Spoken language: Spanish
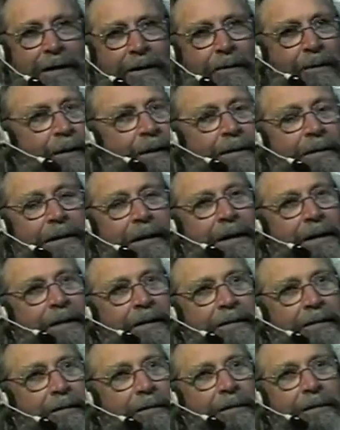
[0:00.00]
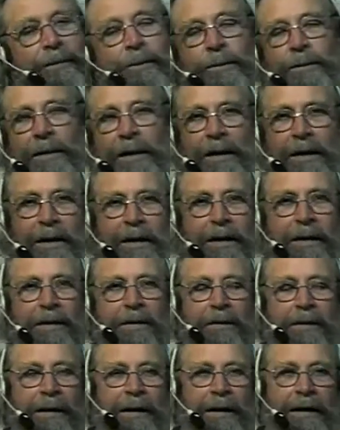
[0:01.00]
bueno, le dice, bueno, usted
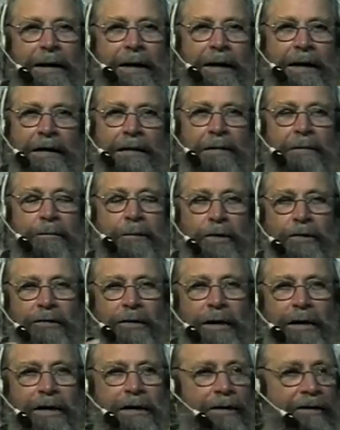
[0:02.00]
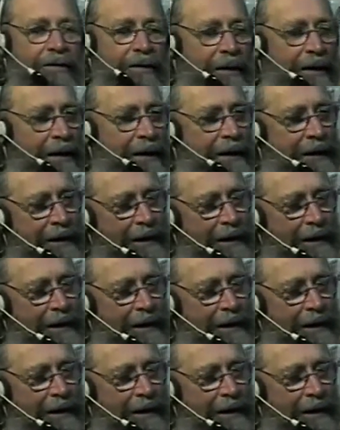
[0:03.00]
dijo que él, Borsari dice,